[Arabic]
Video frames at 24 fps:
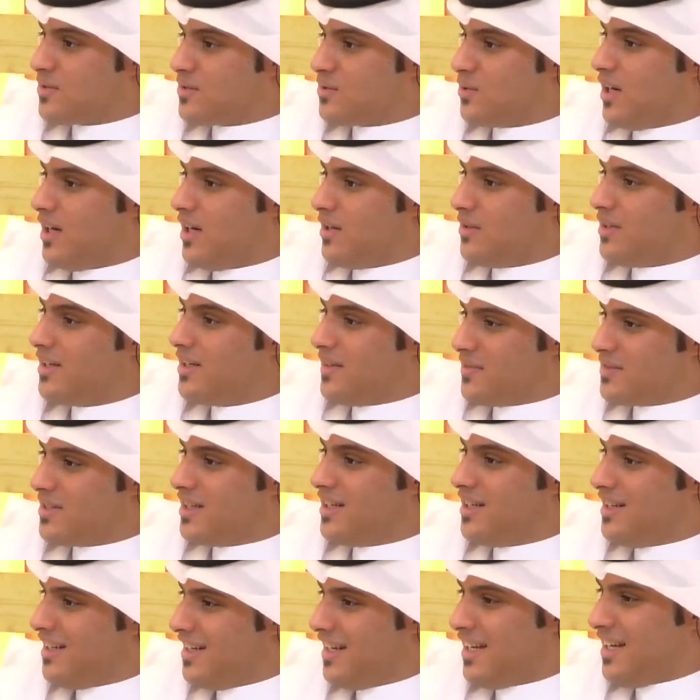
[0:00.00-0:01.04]
السؤال ونفس
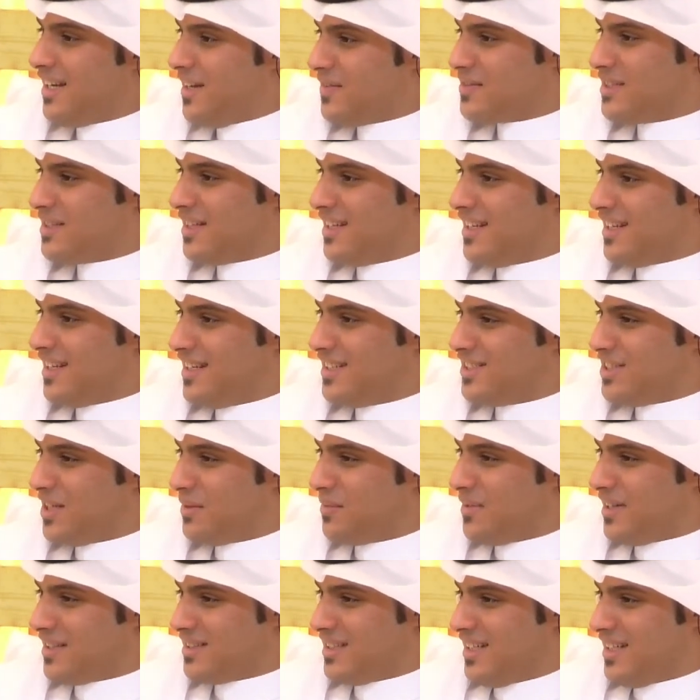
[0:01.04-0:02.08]
نفس
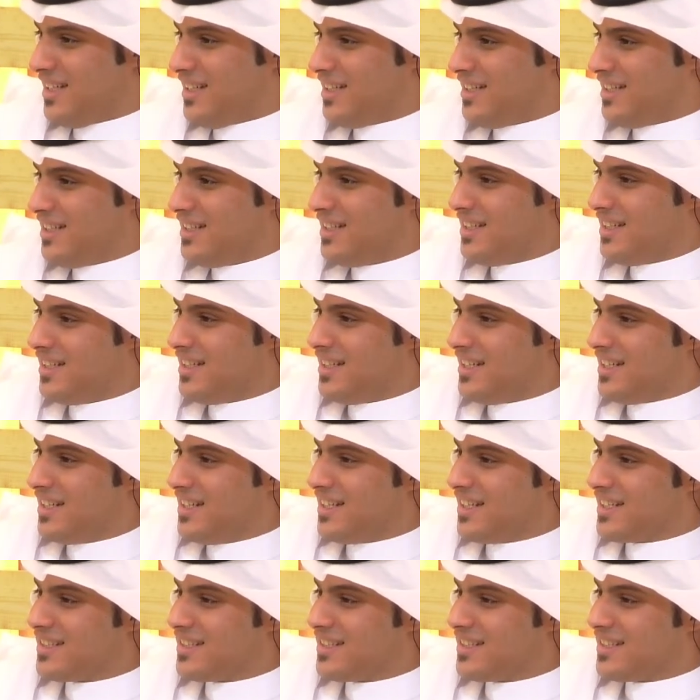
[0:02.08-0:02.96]
الاجابات يعني سيم سيم